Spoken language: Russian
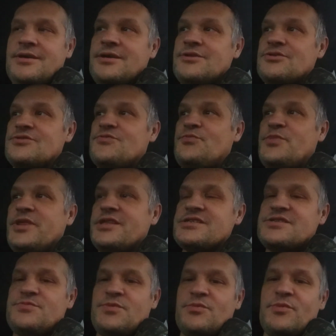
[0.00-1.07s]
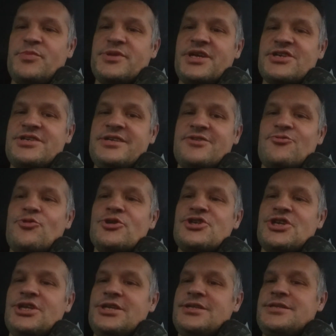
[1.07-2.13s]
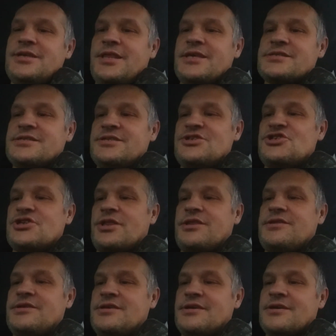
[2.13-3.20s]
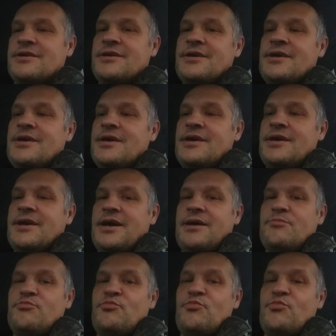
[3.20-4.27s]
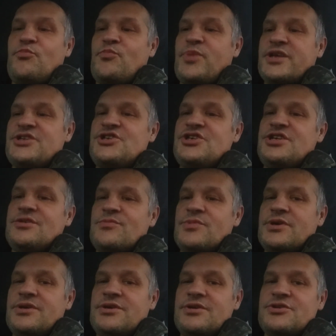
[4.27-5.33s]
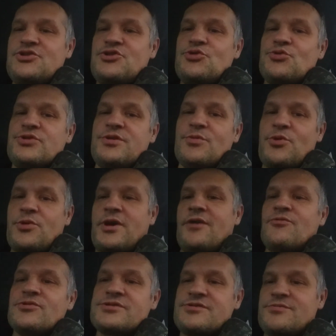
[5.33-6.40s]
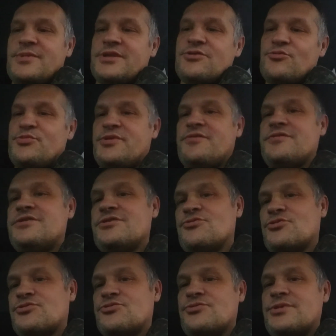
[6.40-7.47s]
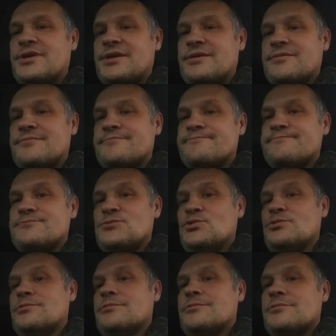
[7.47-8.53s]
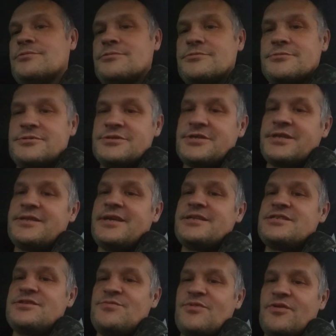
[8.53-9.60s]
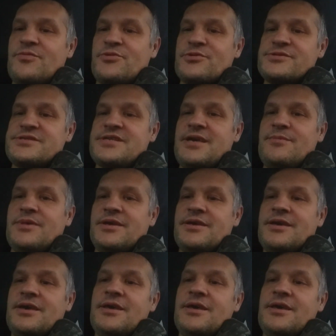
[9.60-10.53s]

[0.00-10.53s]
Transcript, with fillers: То есть, в принципе, мы подошли к очень интересной черте. А под чьим чутким руководством оно приведено туда, ну, задайте себе вопрос сами.